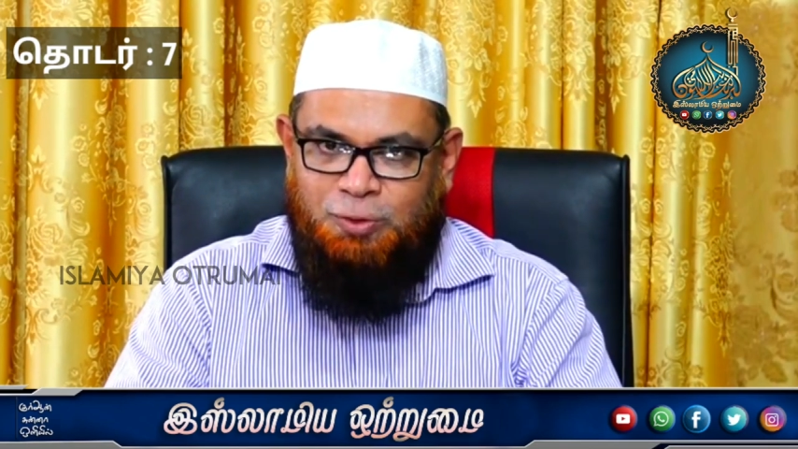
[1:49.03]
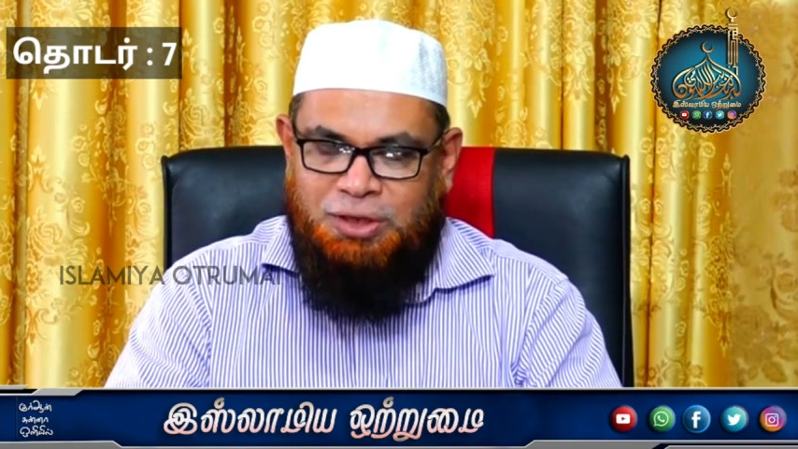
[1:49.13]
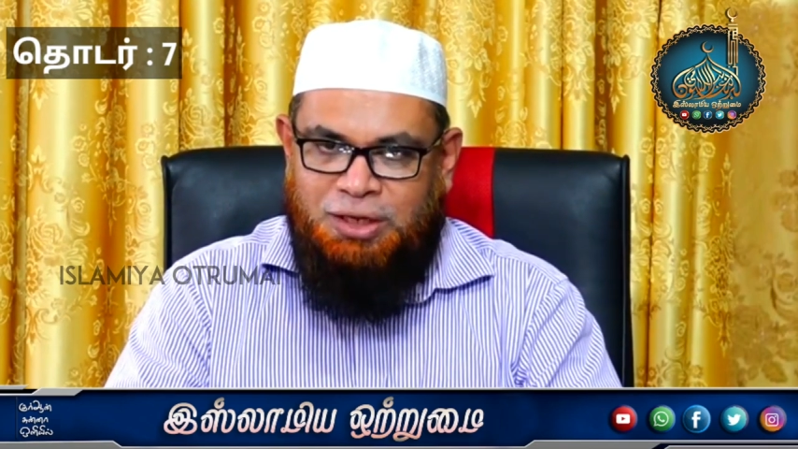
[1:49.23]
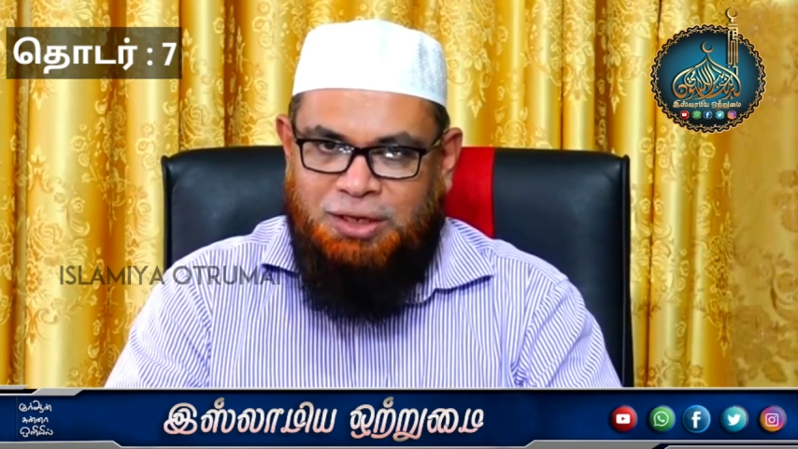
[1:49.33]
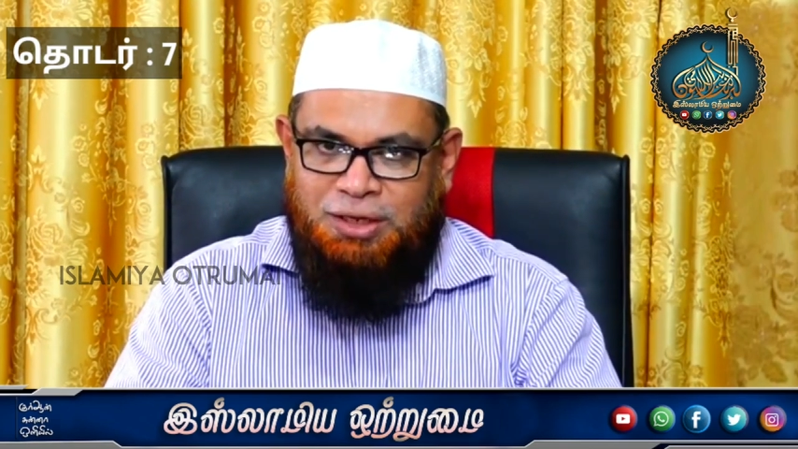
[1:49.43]

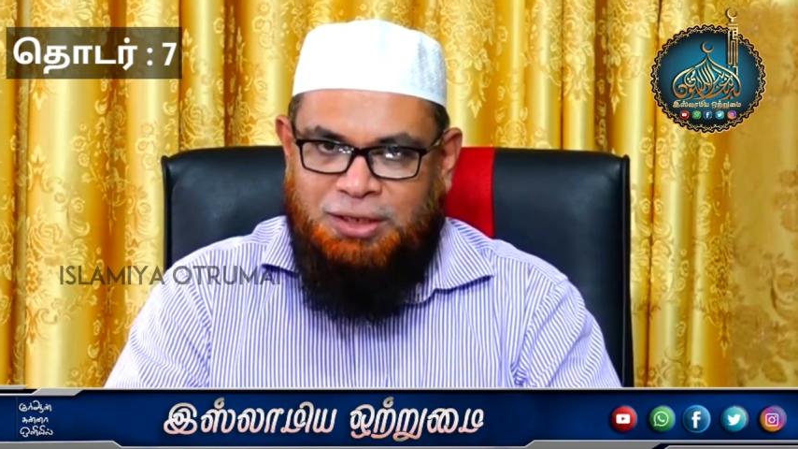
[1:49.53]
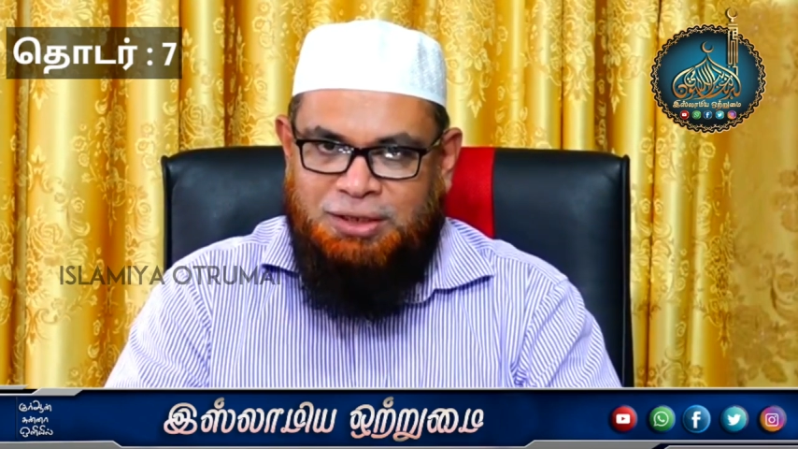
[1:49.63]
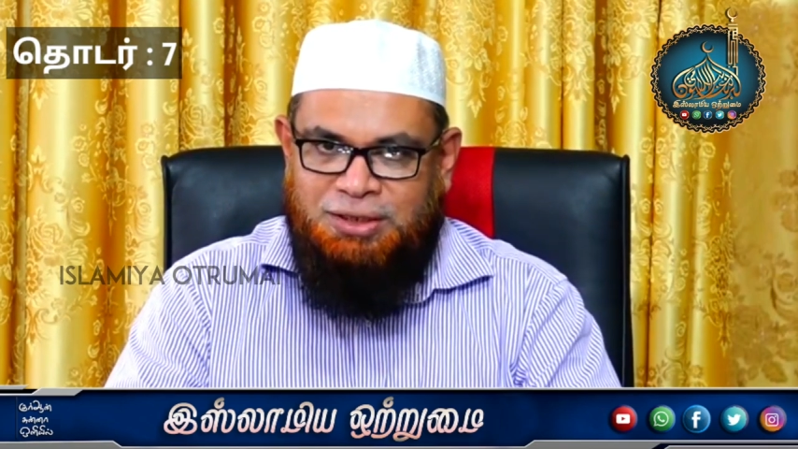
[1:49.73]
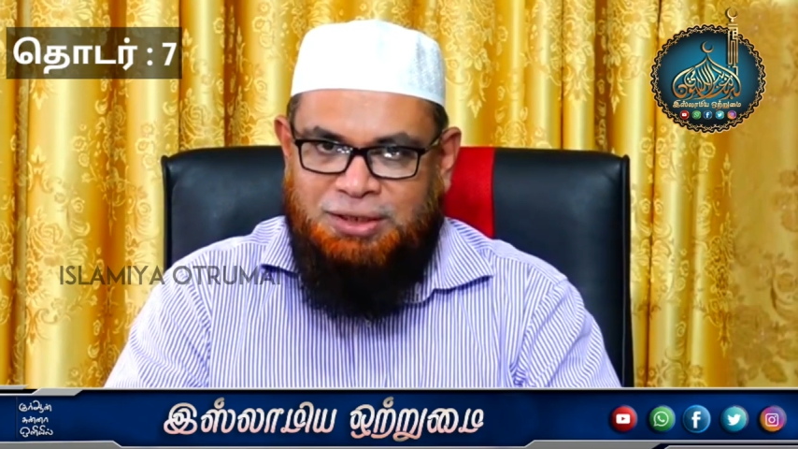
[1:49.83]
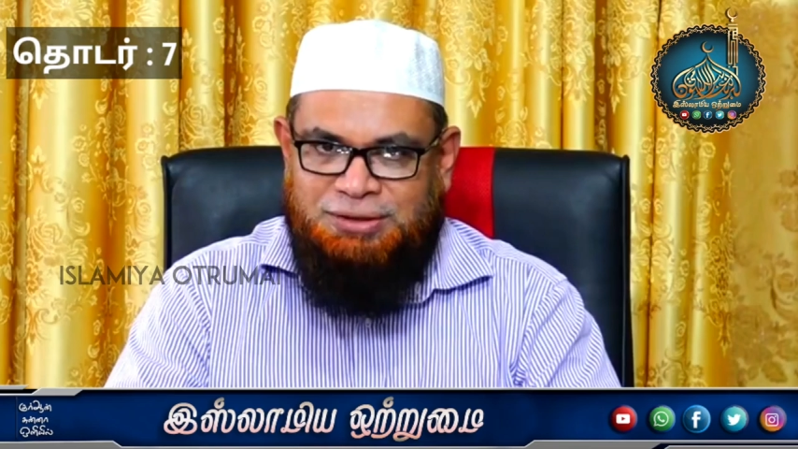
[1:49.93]

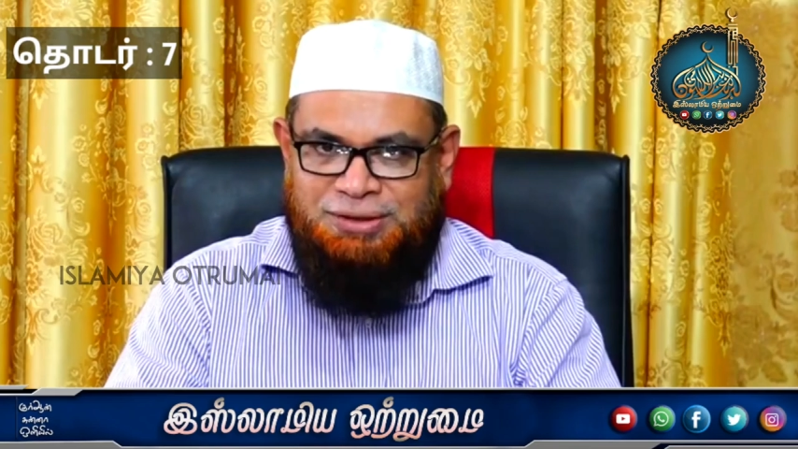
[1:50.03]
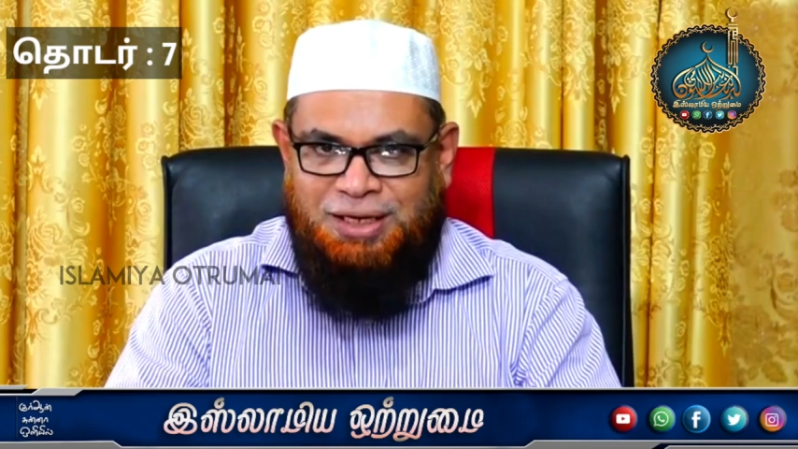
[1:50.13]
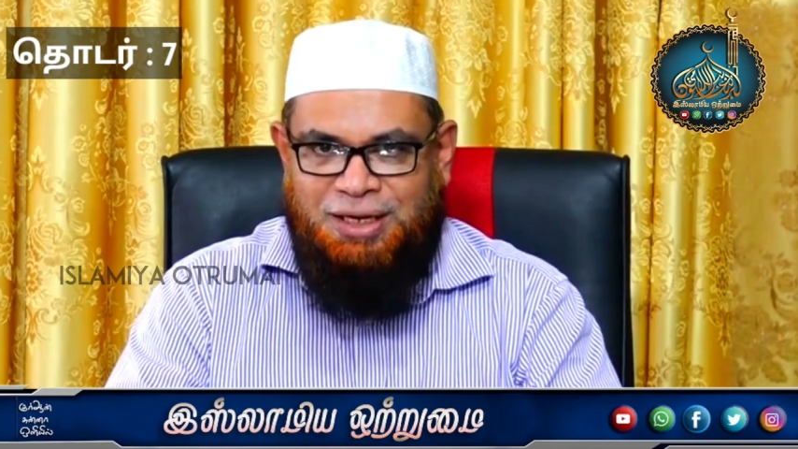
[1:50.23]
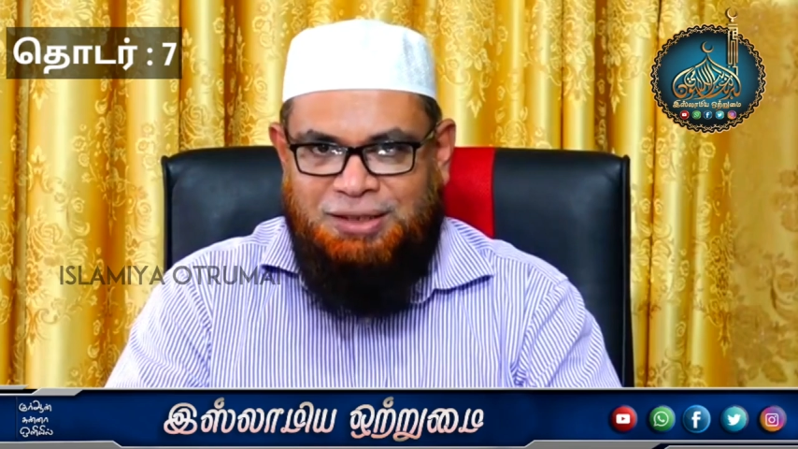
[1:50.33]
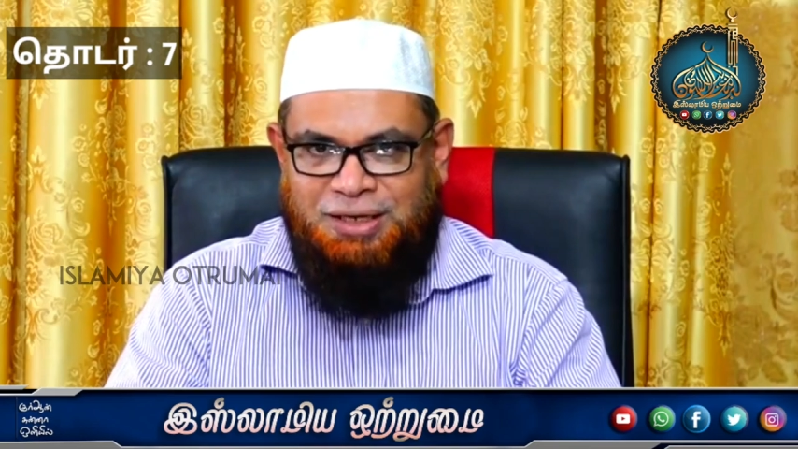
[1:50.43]
ஒட்டகங்களுக்கு
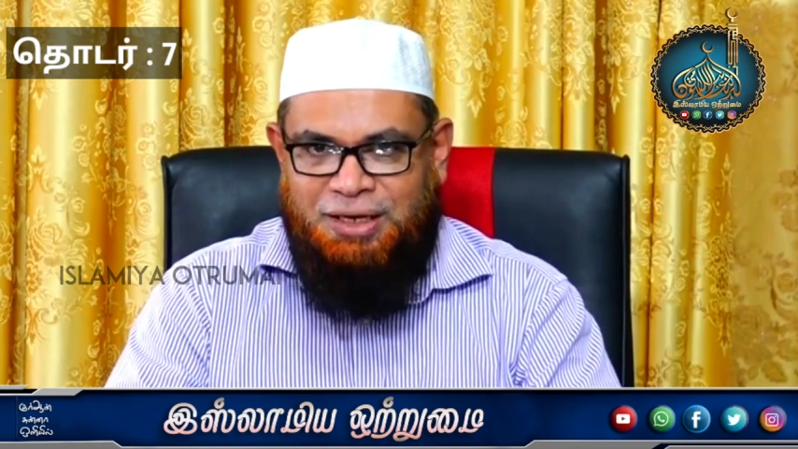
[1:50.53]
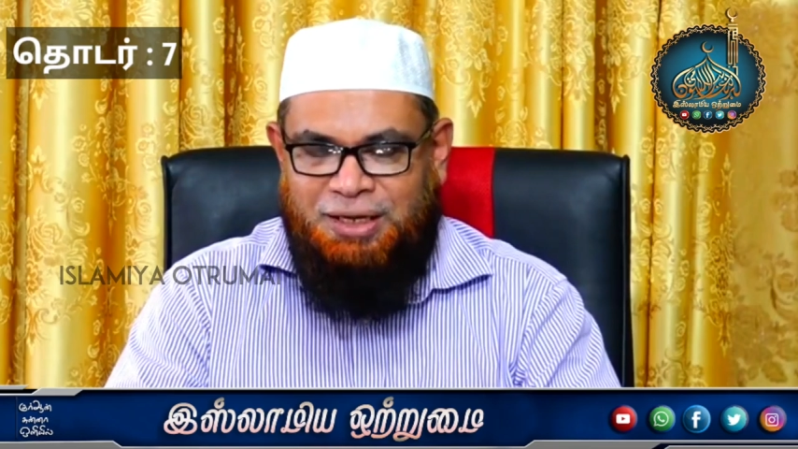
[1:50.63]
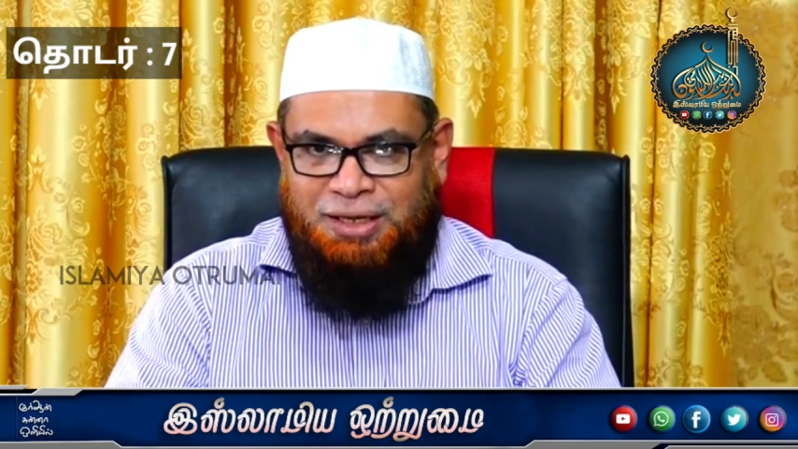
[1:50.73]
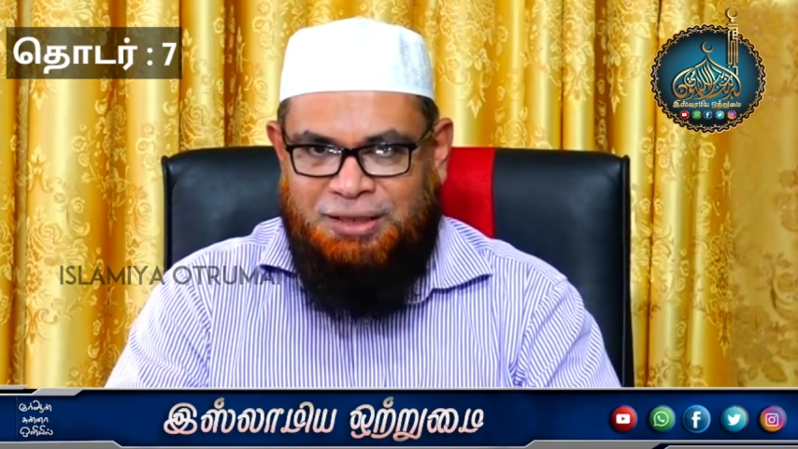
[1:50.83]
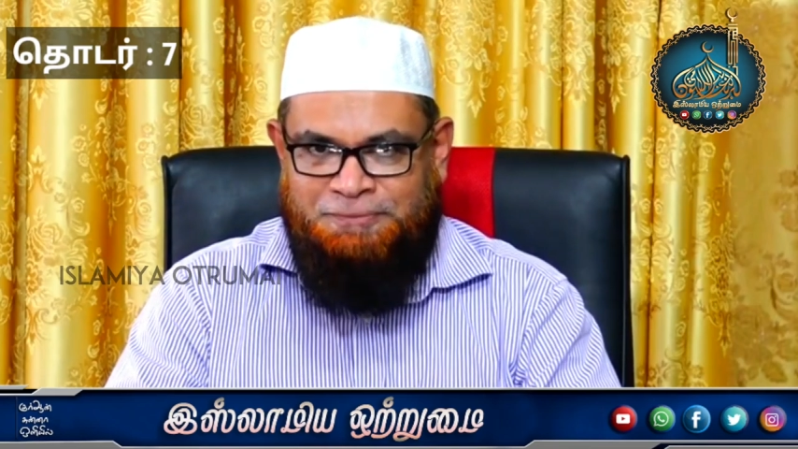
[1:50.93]
ஜக்காத்
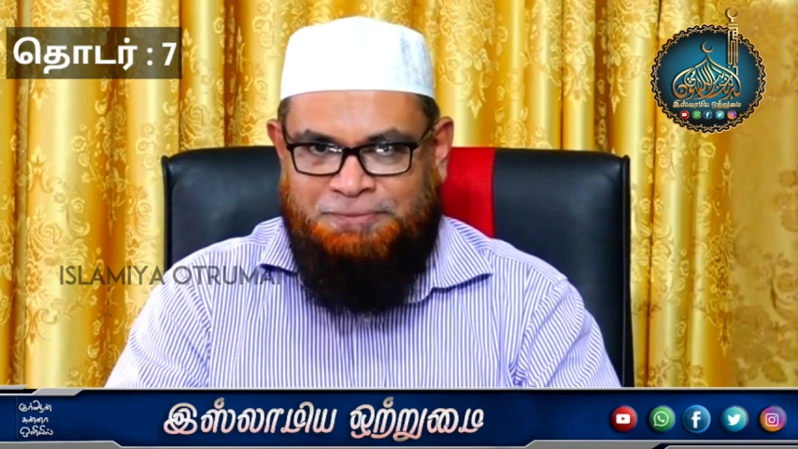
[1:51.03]
கிடையாது